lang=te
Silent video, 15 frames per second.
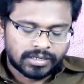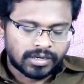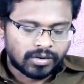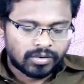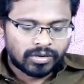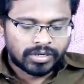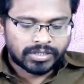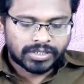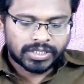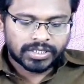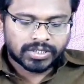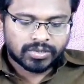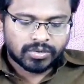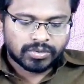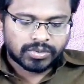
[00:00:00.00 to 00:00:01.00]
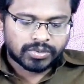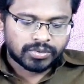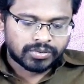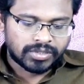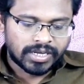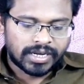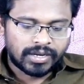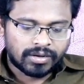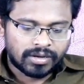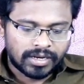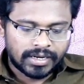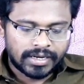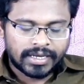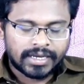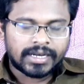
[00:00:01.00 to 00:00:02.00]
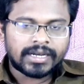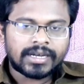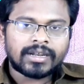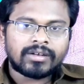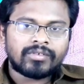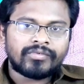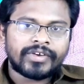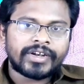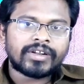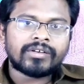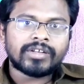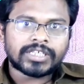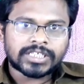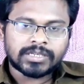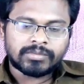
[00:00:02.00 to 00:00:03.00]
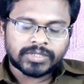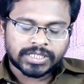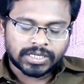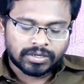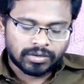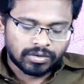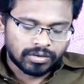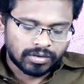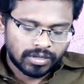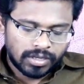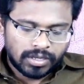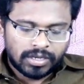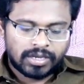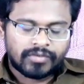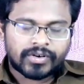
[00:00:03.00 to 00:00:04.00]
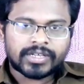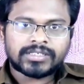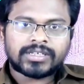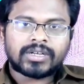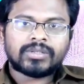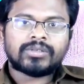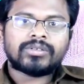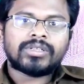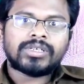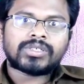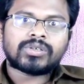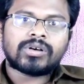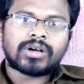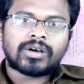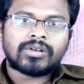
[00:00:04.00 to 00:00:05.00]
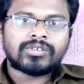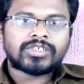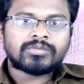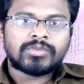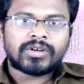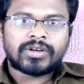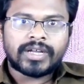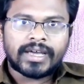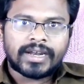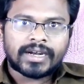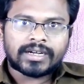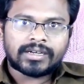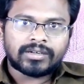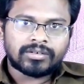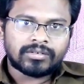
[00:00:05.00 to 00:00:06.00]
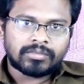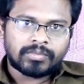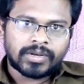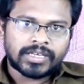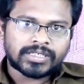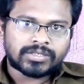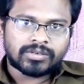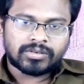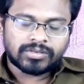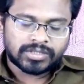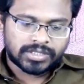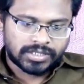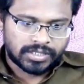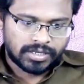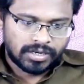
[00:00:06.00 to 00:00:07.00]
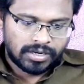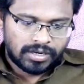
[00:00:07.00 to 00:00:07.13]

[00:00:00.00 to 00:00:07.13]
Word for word: డౌన్లోడ్ చేసుకోవచ్చు దాని యొక్క లింక్ని నేను వీడియో డిస్క్రిప్షన్లో ఇవ్వడం జరుగుతుంది సో అక్కడ నుంచి మీరు డైరెక్ట్ ప్లే స్టోర్ నుంచి